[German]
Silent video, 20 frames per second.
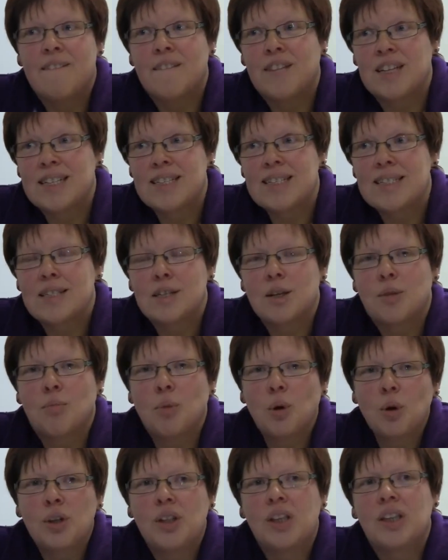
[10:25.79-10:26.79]
was
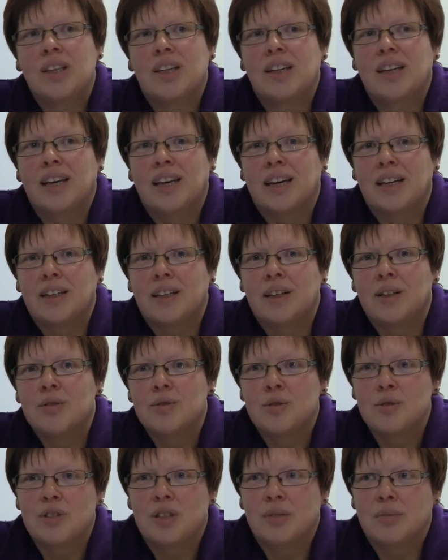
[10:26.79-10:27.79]
möchte ich denn gerne
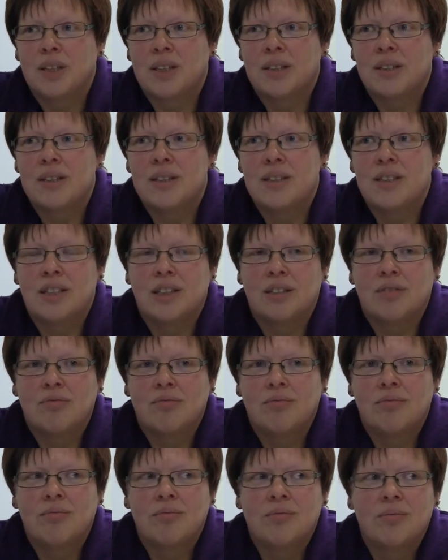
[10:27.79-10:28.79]
systematisieren.
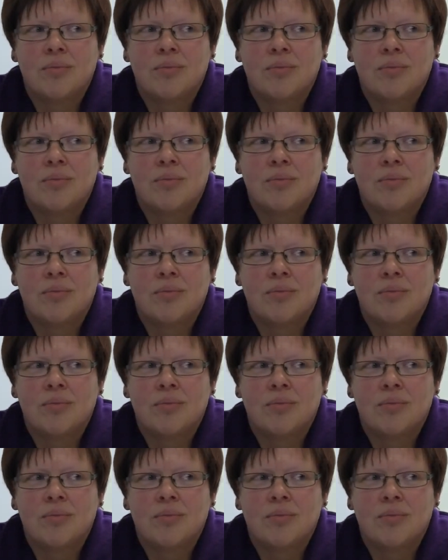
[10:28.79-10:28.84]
